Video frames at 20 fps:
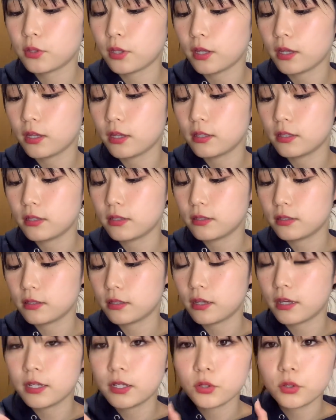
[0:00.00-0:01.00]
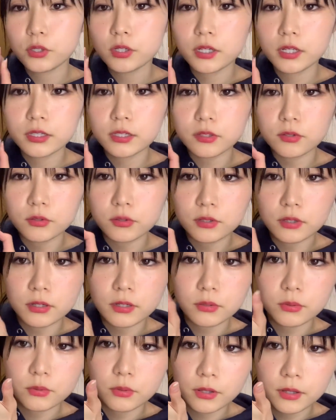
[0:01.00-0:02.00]
て大量に入ってるから、
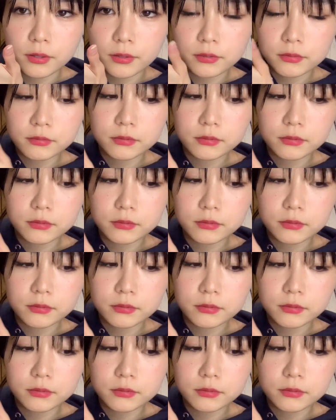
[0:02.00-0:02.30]
これ。